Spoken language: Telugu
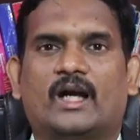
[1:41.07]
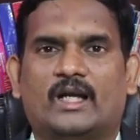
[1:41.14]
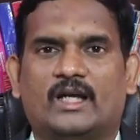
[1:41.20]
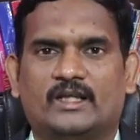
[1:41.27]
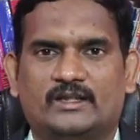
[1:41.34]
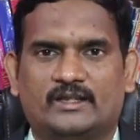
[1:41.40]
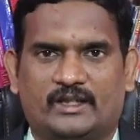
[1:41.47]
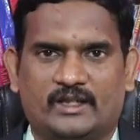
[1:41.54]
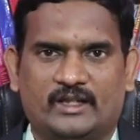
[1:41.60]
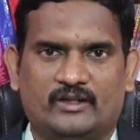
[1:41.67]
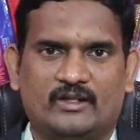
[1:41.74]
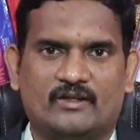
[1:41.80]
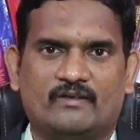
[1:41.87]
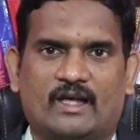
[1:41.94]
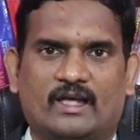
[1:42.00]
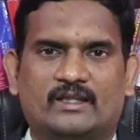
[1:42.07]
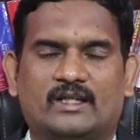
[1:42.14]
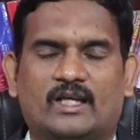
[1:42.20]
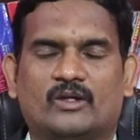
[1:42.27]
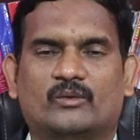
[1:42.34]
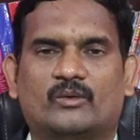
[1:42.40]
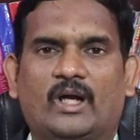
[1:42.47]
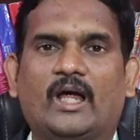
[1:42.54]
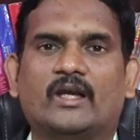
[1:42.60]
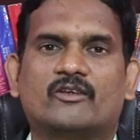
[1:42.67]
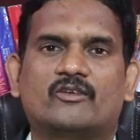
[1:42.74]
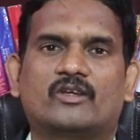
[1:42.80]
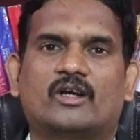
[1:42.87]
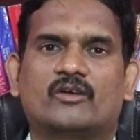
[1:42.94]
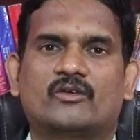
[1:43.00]
అట్లాగే తిరిగేటువంటి సాధనాలు కూడా
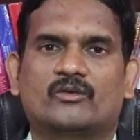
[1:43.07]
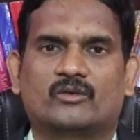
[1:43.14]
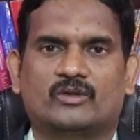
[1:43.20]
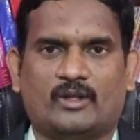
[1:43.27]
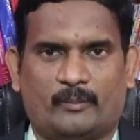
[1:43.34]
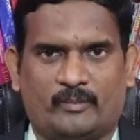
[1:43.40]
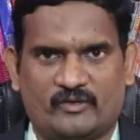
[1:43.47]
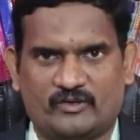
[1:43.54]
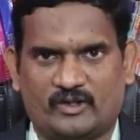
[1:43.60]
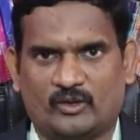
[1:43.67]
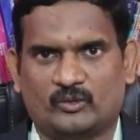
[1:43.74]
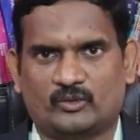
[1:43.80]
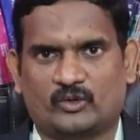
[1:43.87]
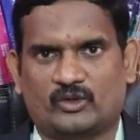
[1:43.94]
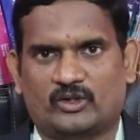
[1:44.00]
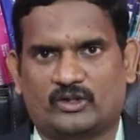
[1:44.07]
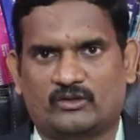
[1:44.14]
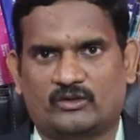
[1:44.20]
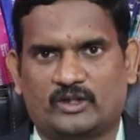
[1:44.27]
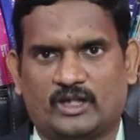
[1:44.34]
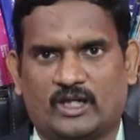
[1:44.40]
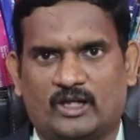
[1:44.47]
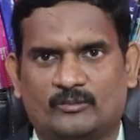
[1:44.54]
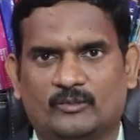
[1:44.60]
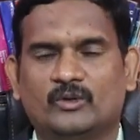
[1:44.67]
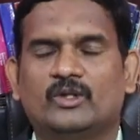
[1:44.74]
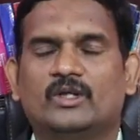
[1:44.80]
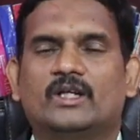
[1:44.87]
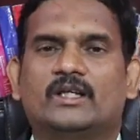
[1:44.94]
ఇన్సూరెన్స్ తప్పనిసరి అవుతున్నటువంటి కాలము